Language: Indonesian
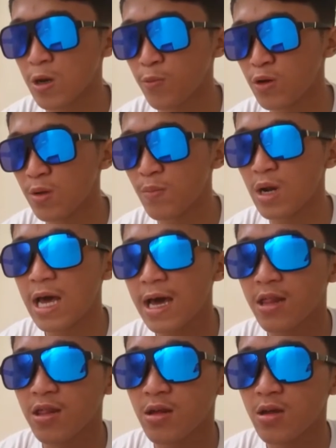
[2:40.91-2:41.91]

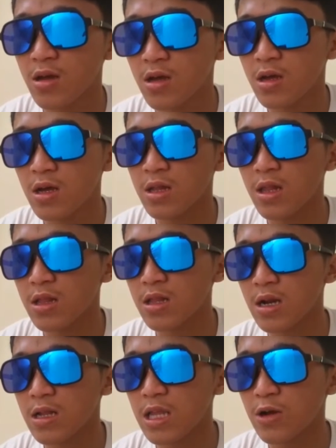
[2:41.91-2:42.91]
2016
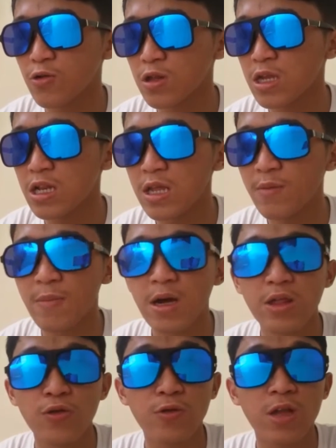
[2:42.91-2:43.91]
dan telah diikuti
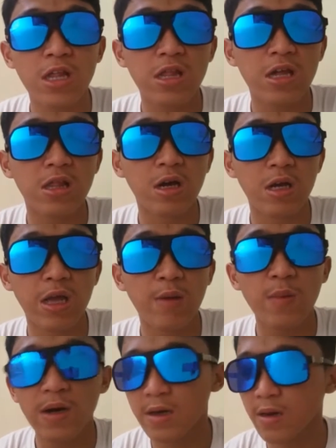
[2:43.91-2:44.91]
5 juta
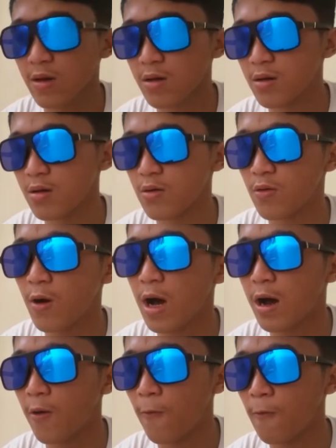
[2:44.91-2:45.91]
subscriber
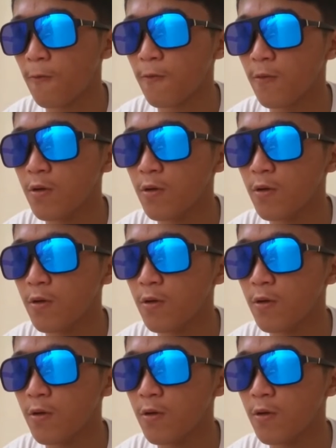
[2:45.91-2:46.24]
wow